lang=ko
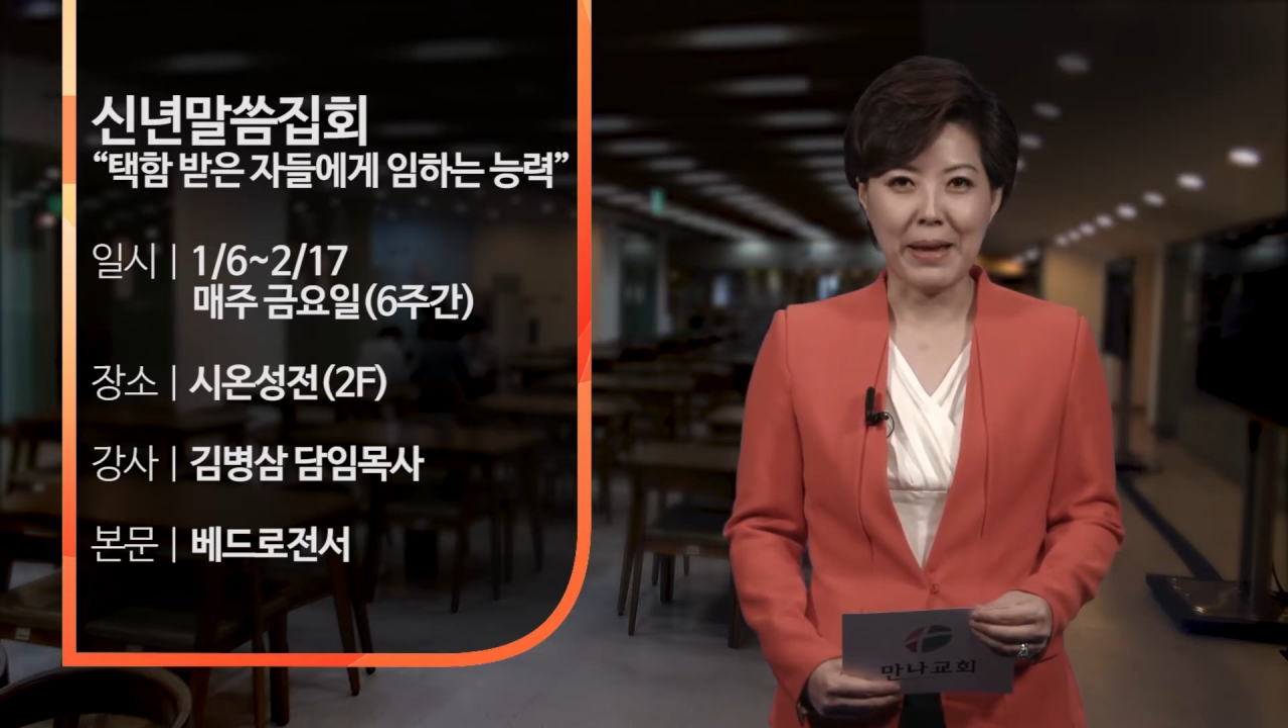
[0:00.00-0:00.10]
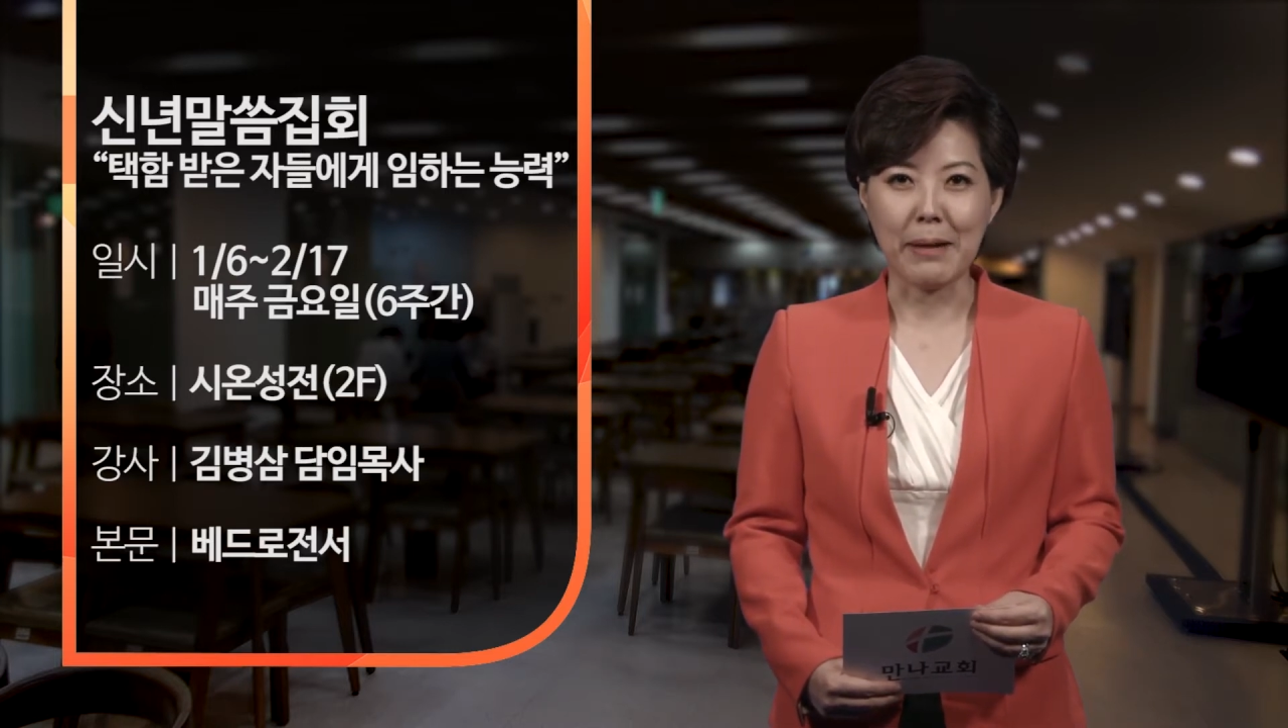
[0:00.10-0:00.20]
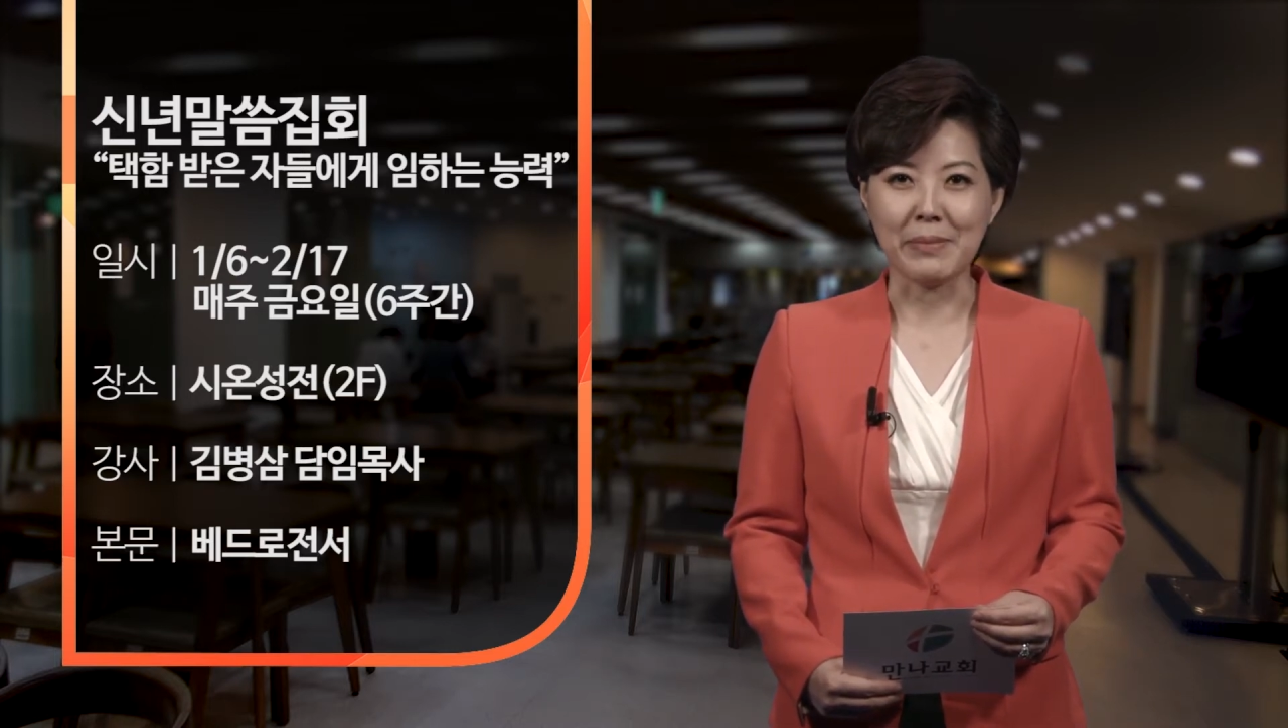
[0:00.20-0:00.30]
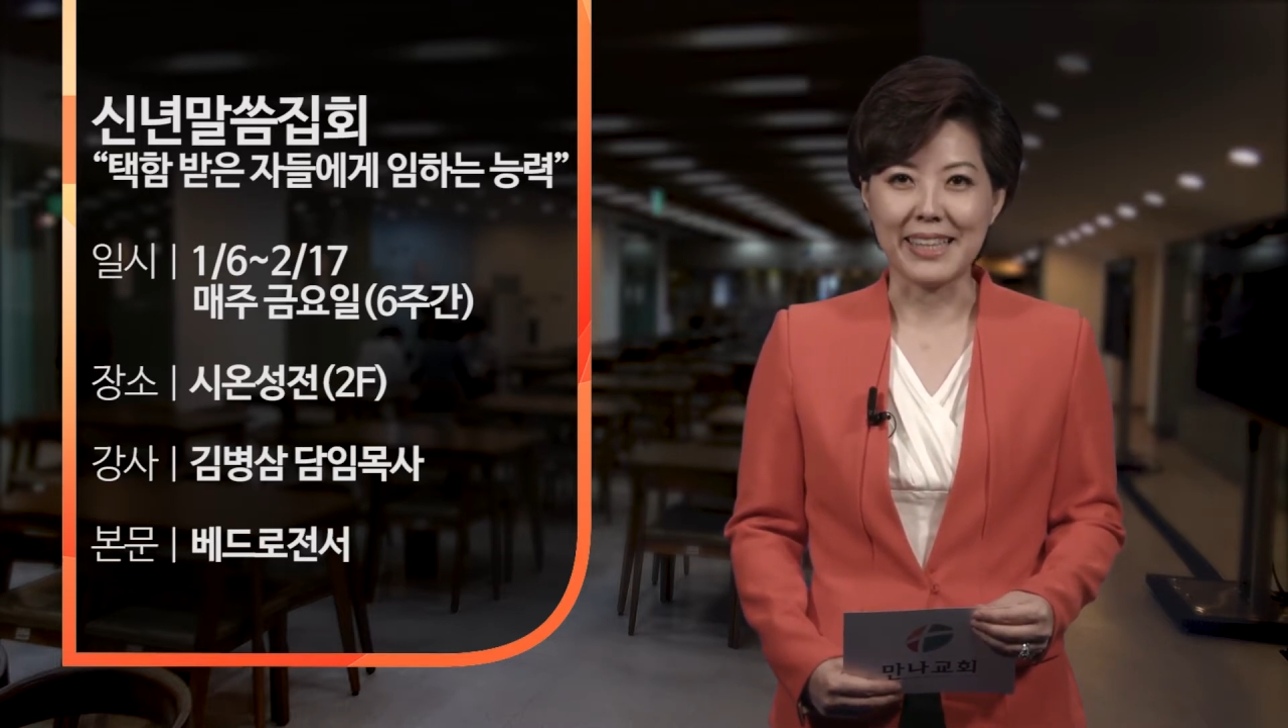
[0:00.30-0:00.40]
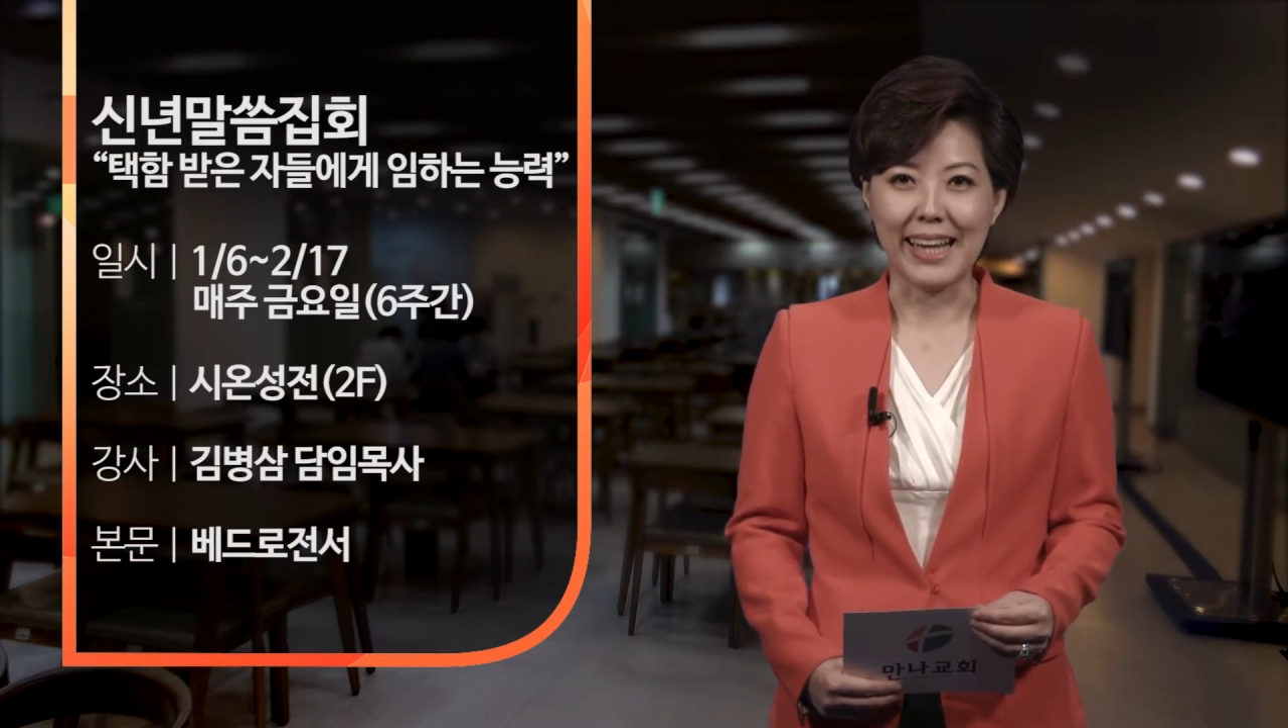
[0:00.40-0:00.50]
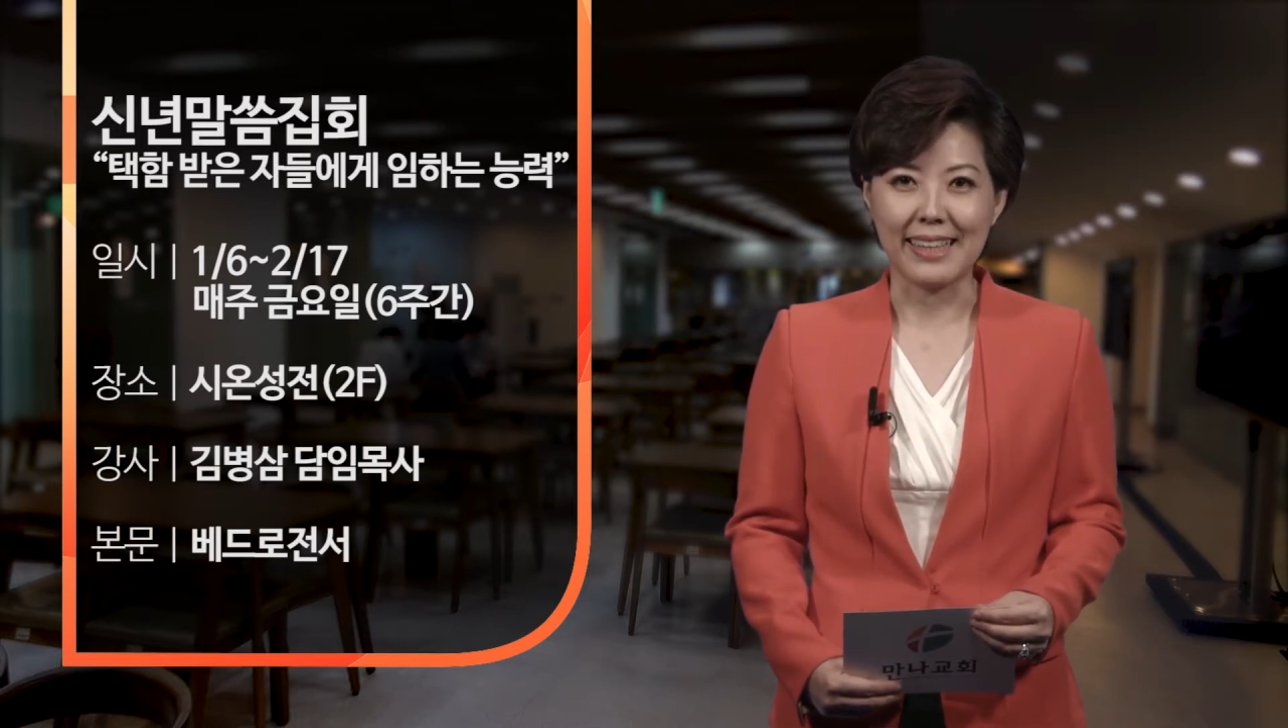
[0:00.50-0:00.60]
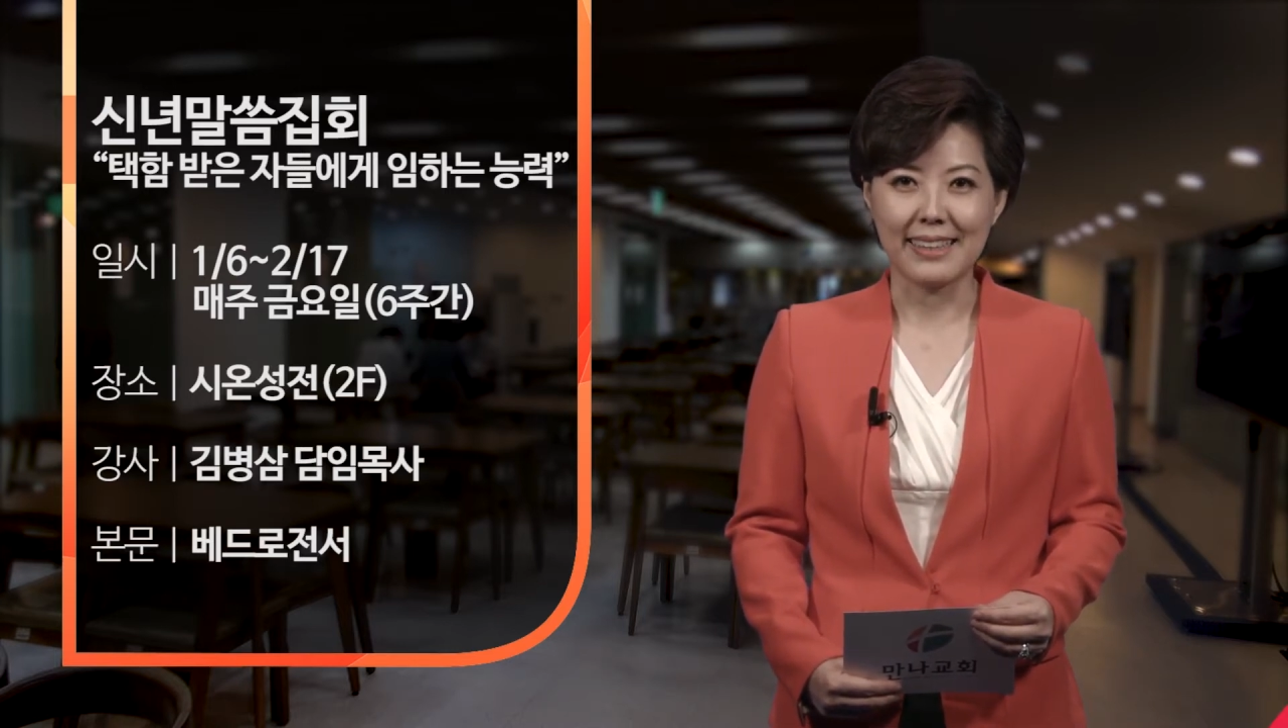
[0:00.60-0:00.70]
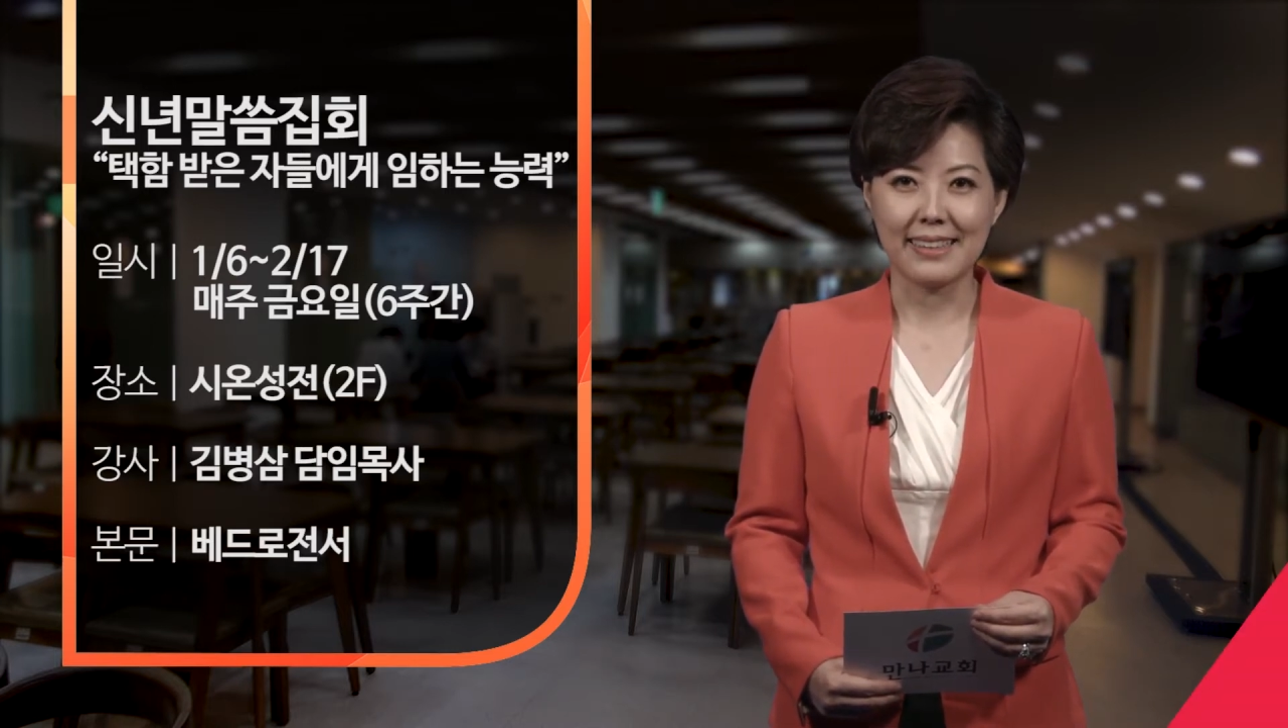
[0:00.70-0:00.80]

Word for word: 바랍니다.